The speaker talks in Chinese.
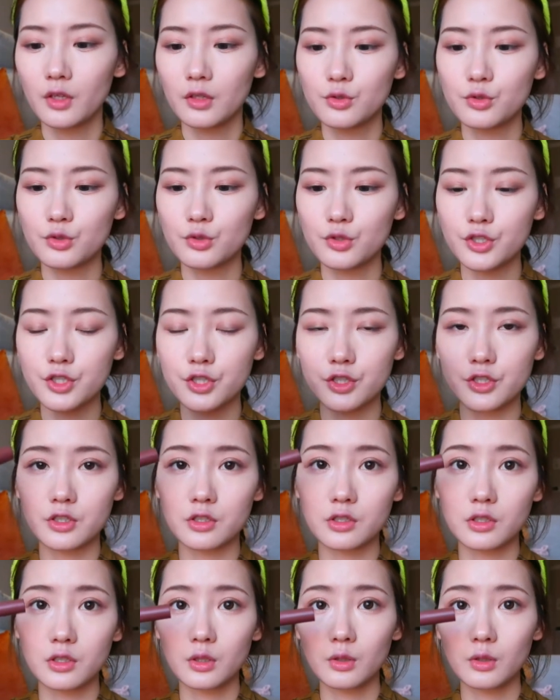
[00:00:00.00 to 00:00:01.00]
就
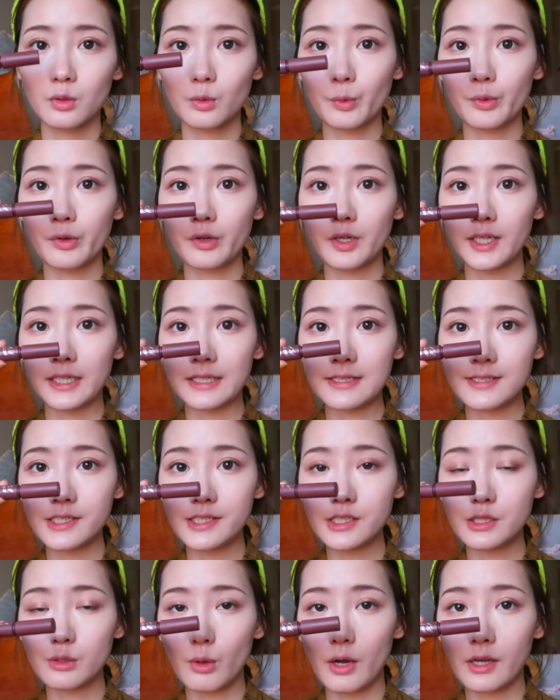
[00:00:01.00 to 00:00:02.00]
是我很
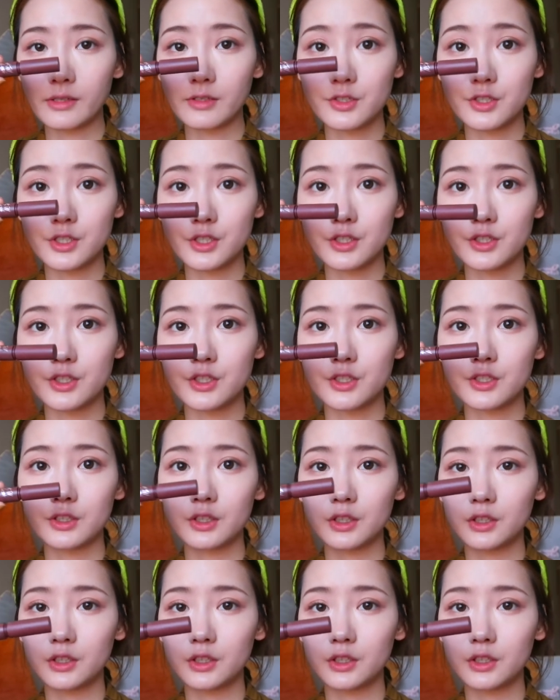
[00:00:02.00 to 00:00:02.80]
喜欢的这支